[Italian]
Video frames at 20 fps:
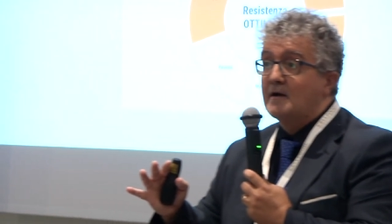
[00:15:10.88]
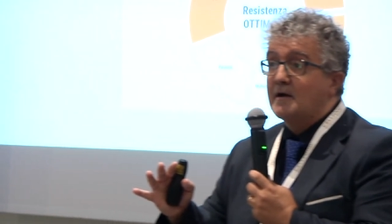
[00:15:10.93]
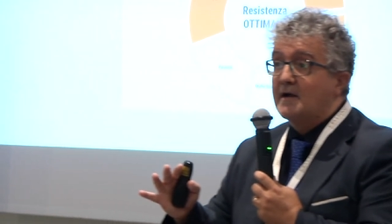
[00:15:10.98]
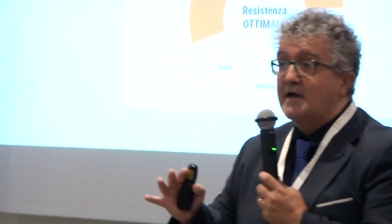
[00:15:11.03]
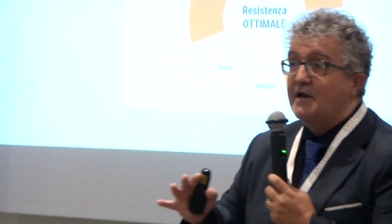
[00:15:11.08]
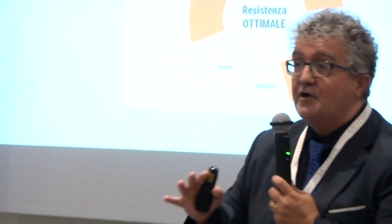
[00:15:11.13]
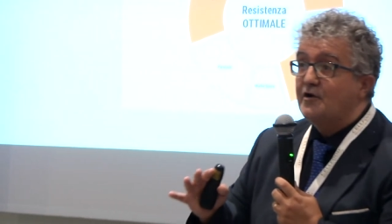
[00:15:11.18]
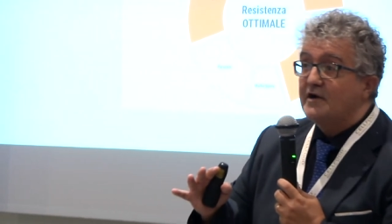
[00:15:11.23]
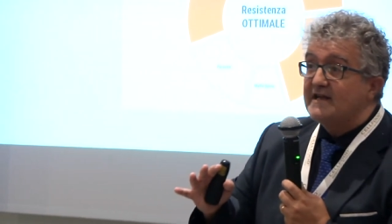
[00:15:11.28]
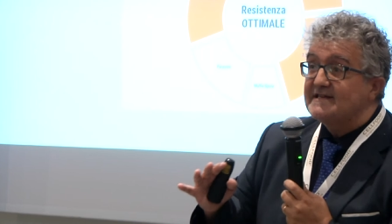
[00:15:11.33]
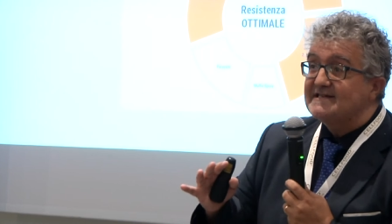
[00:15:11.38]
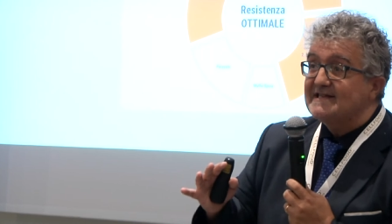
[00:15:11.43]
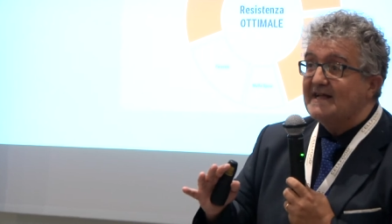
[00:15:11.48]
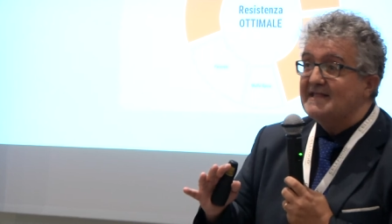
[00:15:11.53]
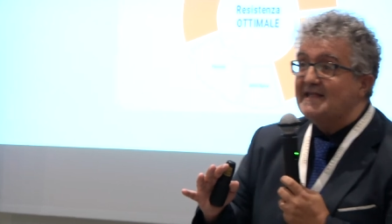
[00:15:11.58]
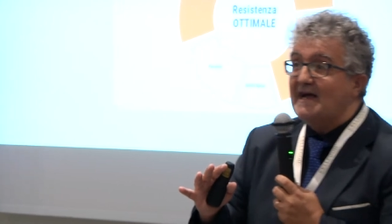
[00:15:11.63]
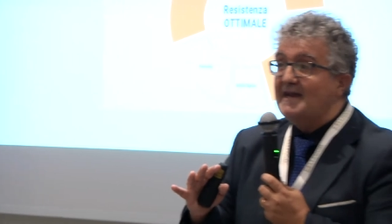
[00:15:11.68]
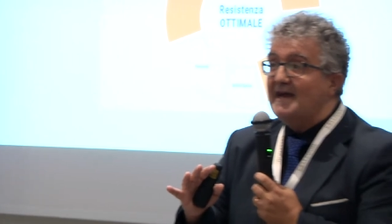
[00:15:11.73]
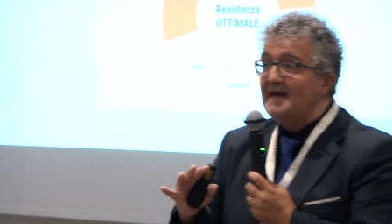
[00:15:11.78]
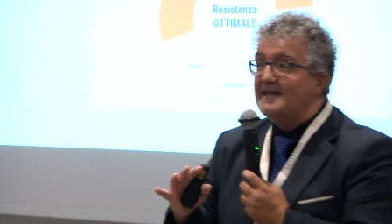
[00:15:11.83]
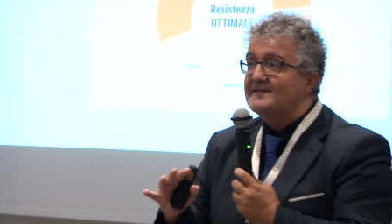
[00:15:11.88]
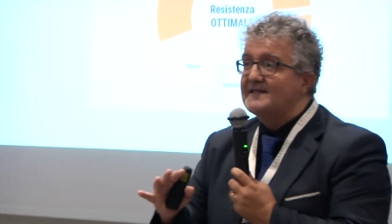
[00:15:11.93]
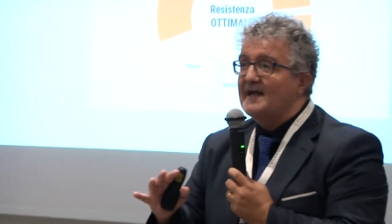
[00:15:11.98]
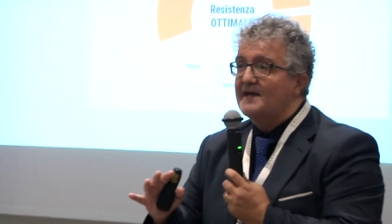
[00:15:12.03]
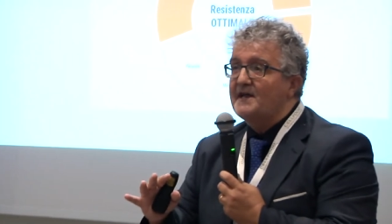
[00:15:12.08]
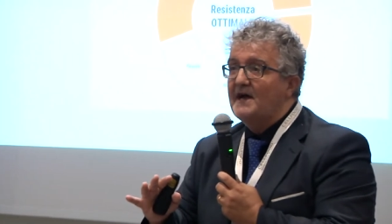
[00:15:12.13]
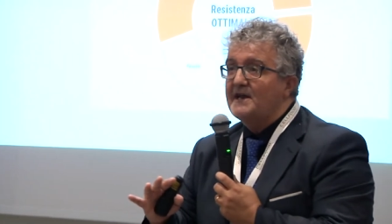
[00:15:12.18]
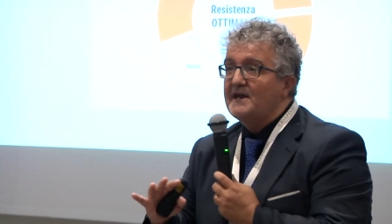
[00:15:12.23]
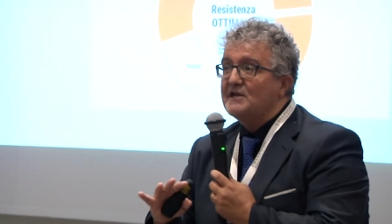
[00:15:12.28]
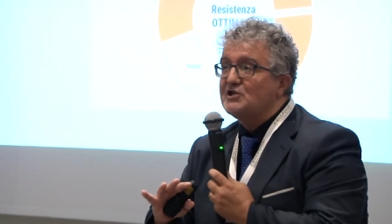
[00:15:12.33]
che non è stata letta
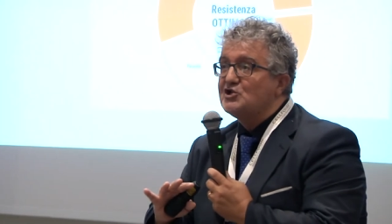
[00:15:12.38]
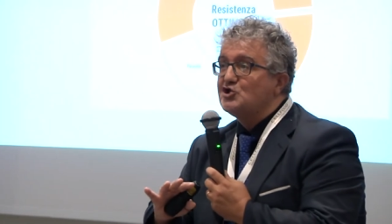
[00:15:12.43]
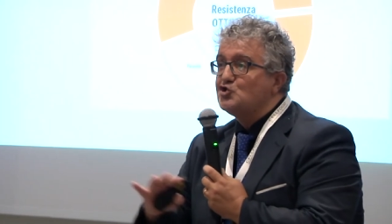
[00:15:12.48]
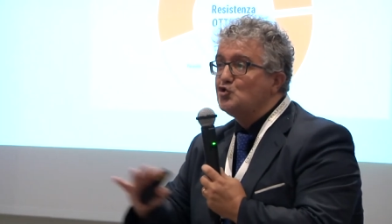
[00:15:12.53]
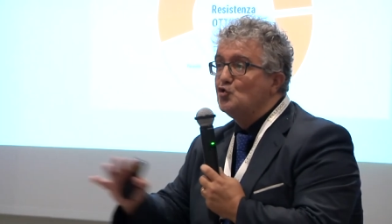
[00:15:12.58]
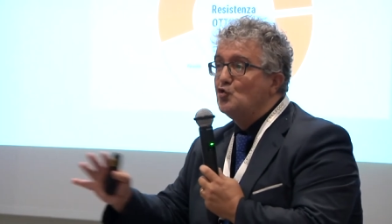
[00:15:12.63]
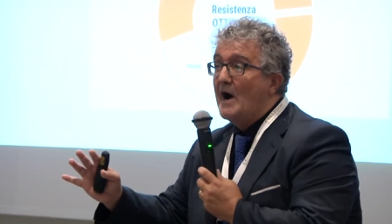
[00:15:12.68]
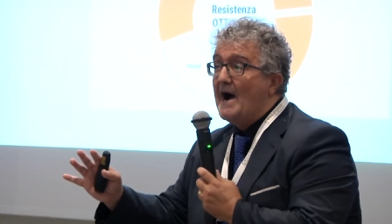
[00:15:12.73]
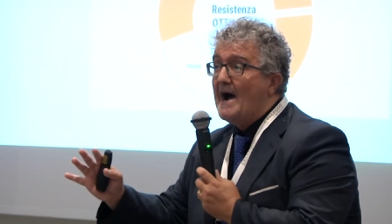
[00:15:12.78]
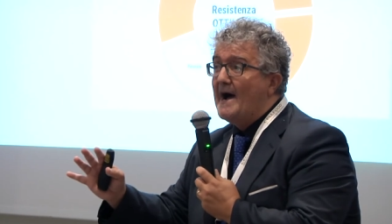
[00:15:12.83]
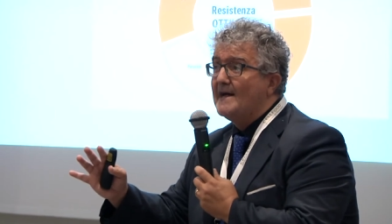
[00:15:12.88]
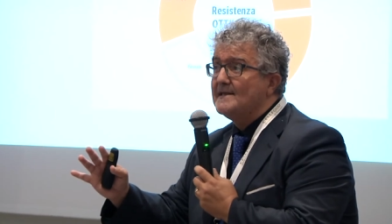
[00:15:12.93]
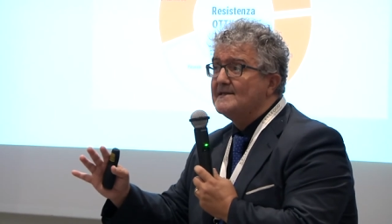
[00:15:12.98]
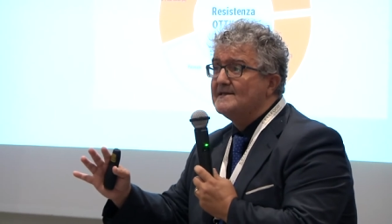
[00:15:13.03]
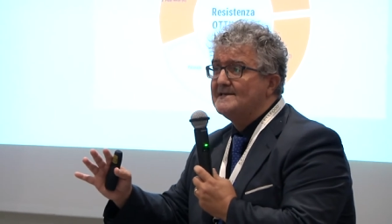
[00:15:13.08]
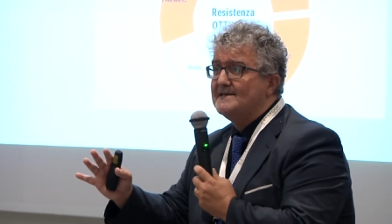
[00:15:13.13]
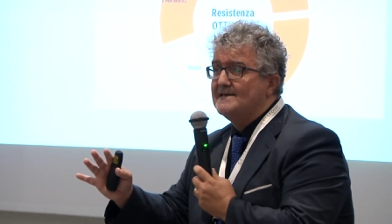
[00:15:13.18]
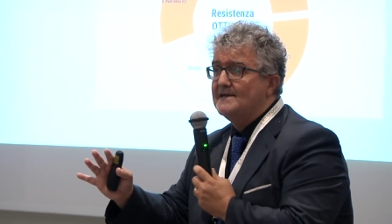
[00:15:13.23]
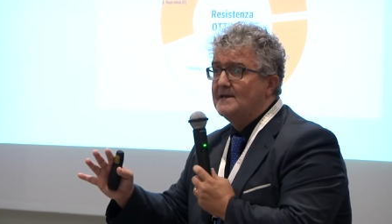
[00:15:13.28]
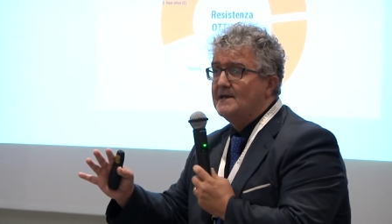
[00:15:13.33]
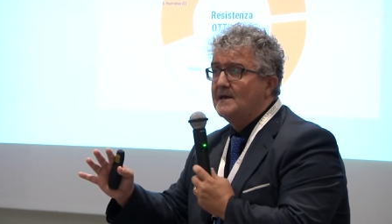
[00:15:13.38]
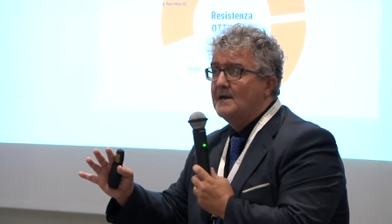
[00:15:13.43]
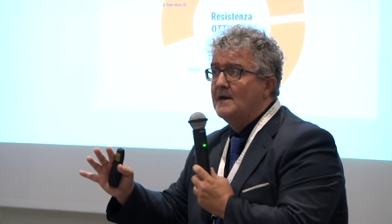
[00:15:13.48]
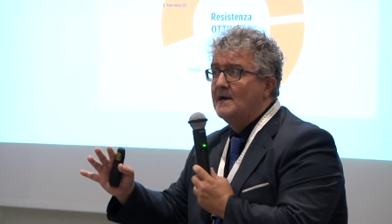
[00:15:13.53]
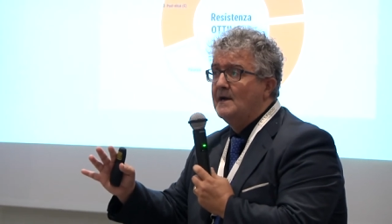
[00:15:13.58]
da nessuno, anzi